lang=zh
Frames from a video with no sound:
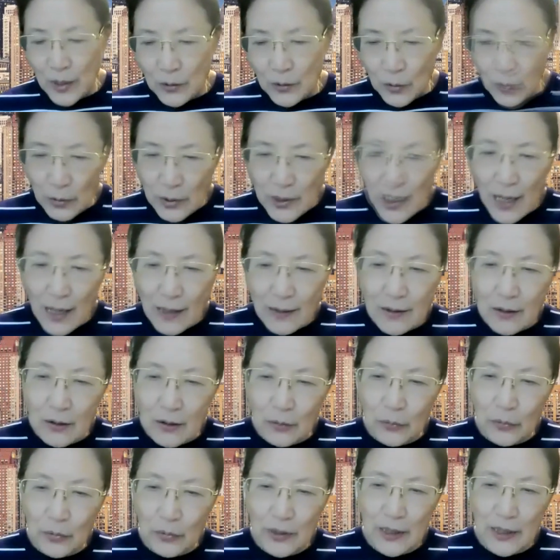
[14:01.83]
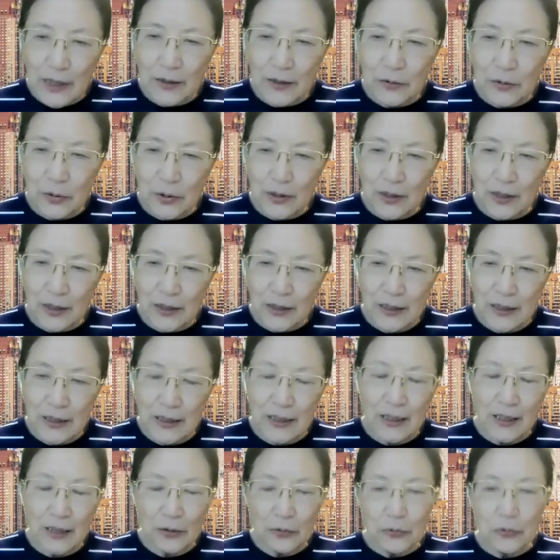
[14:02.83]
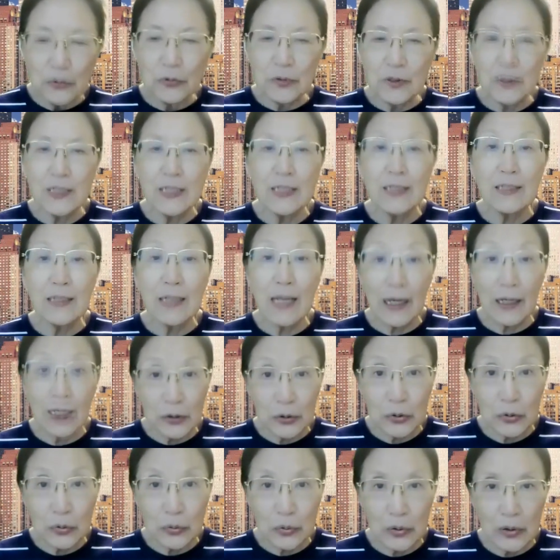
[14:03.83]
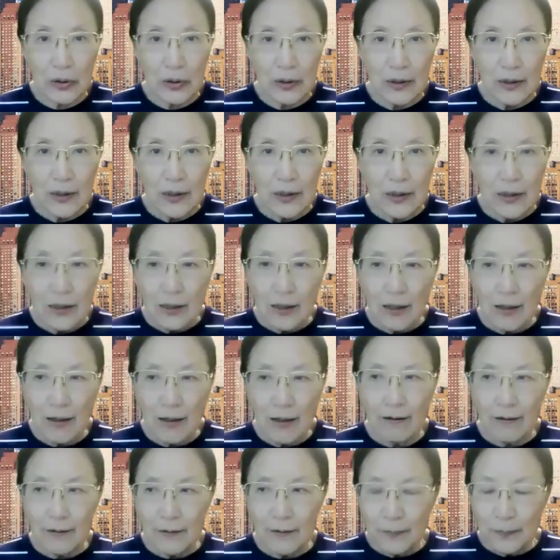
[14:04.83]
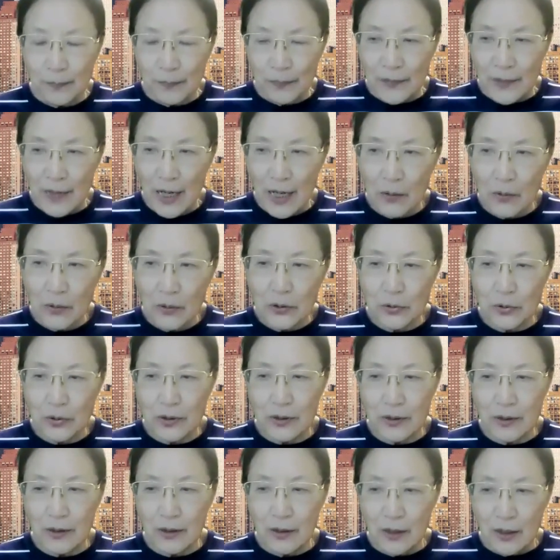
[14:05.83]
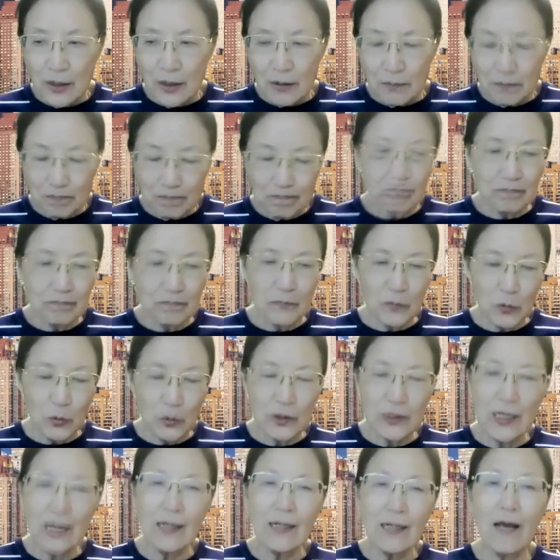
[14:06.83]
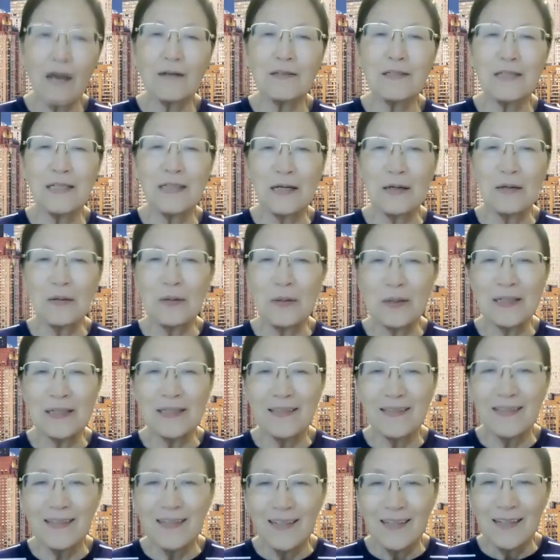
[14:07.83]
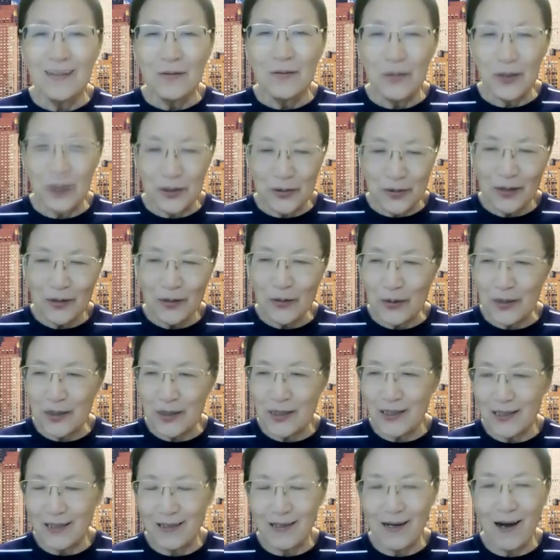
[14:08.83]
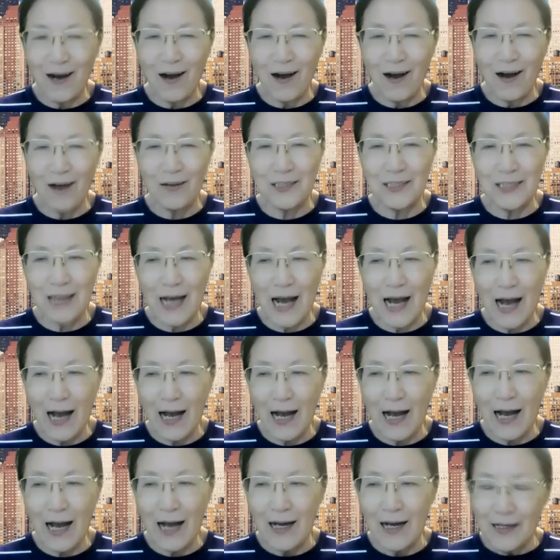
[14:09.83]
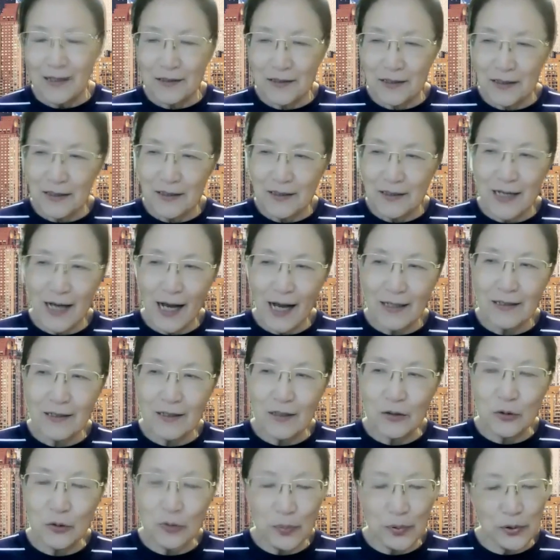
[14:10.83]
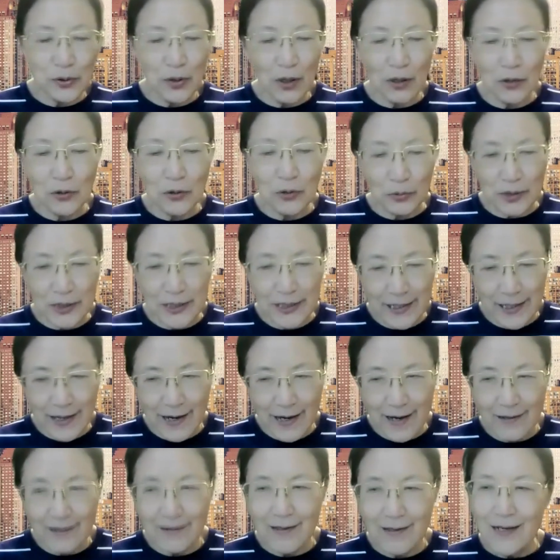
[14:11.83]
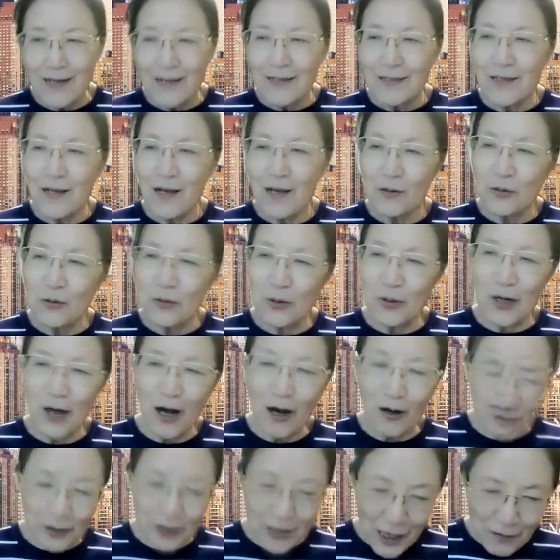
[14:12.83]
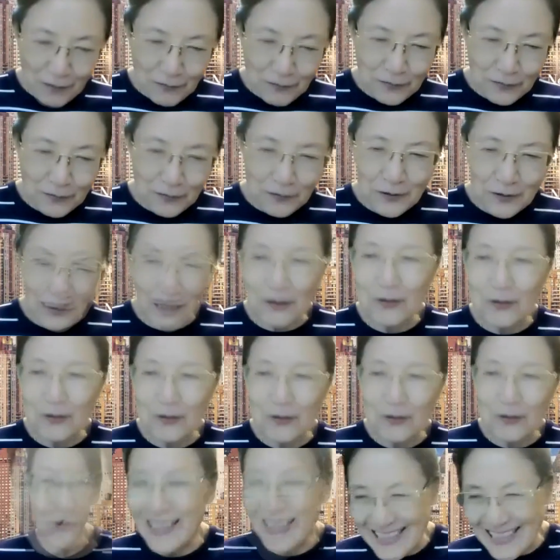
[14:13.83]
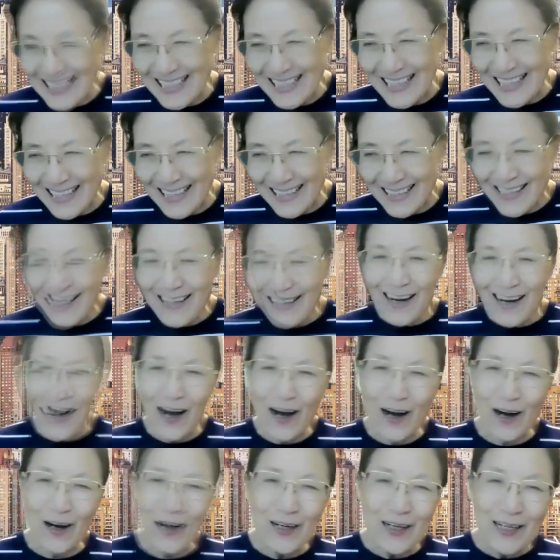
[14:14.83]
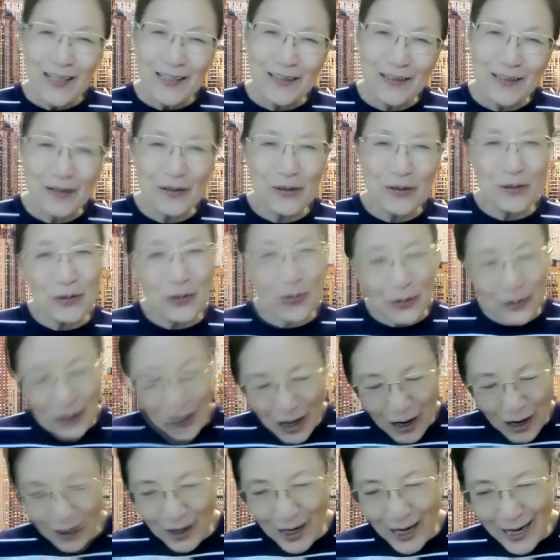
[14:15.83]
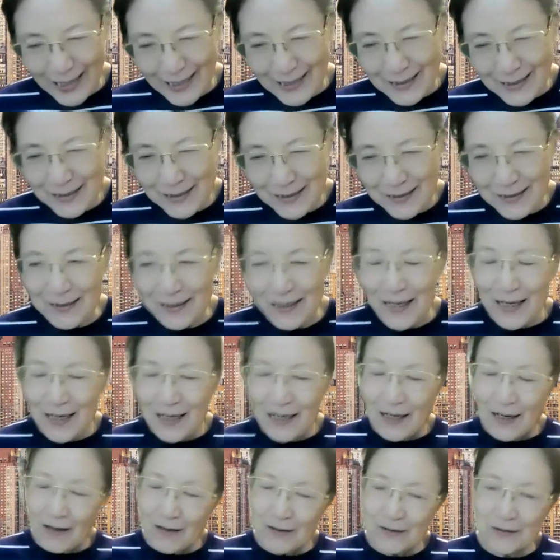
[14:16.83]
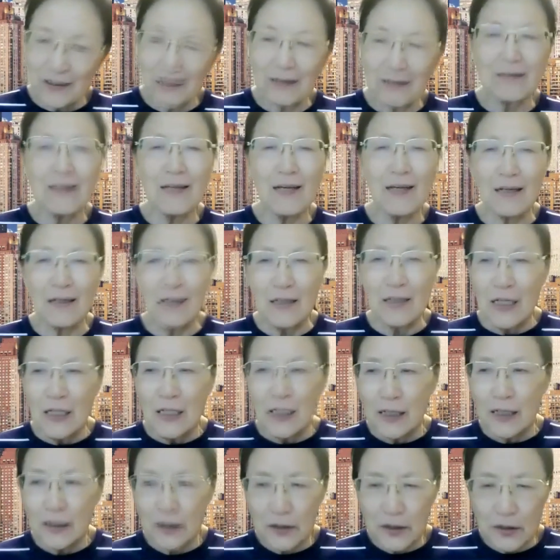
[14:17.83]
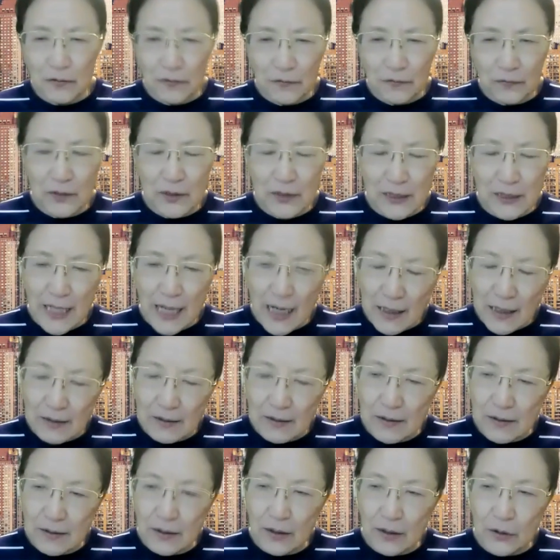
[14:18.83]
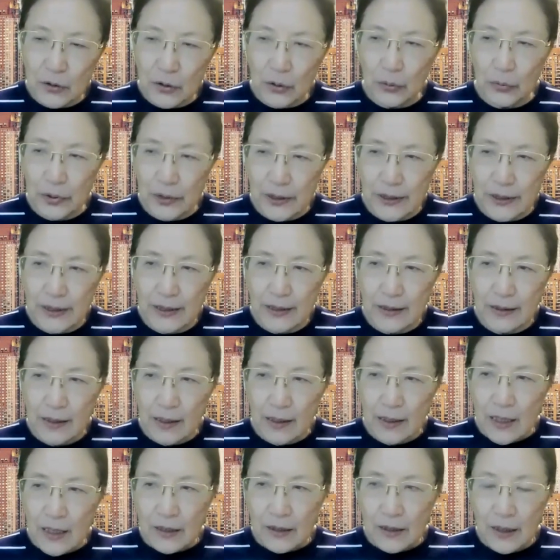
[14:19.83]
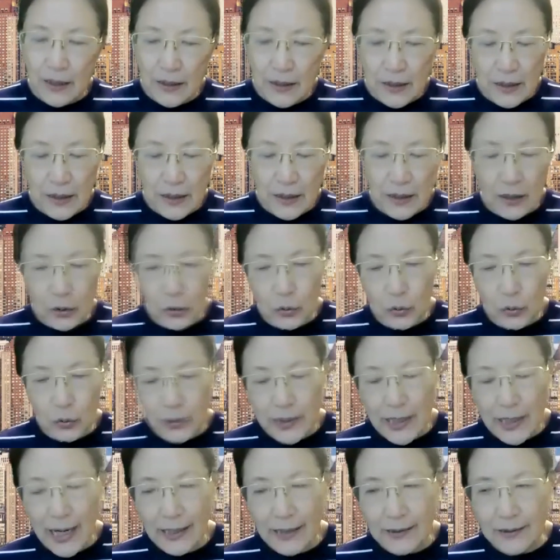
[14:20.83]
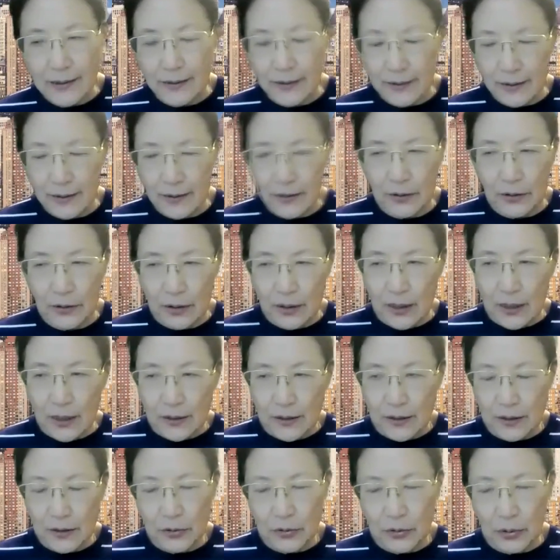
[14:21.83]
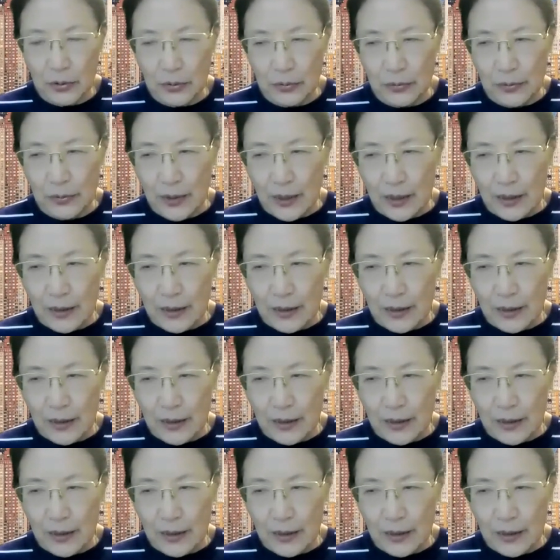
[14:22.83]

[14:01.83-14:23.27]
同样的，我也觉得以一个女性来说，啊，她会觉得，嗯，我将来要结婚，我希望有一个很好的家。那这个家呢，就必须要有钱，要有好丈夫，能赚钱啊，能够有好孩子啊，等等。那师傅这样子的有心，跟一个出家人的这种。